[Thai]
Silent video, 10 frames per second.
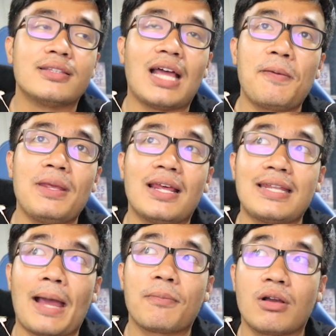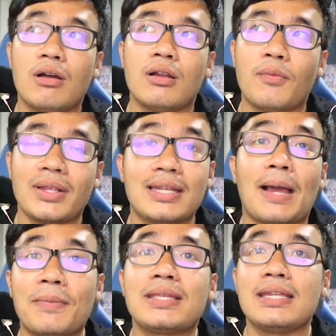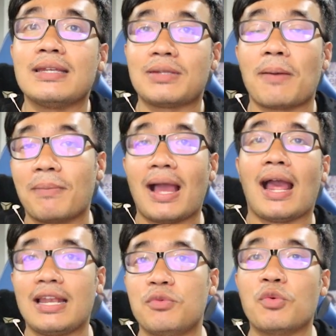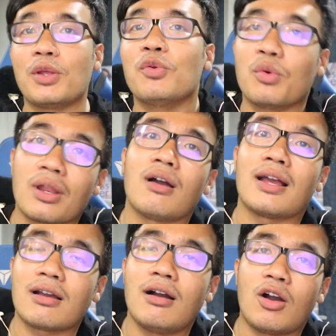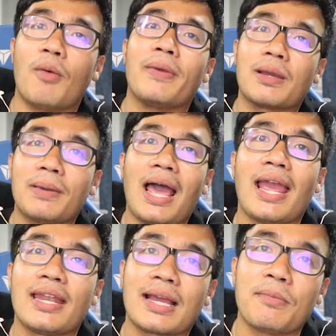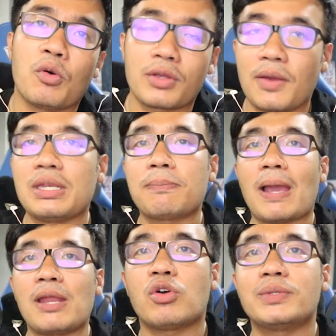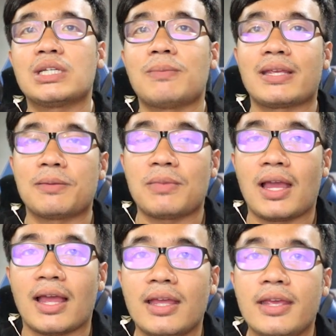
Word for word: ถ้ามีอะไรทำก็ไว้จะทำให้กินทำมารีวิวให้ดูแล้วก็คอมเมนต์กันมาได้นะครับผมโอเควันนี้กคนไปเจอกันใหม่คลิปหน้า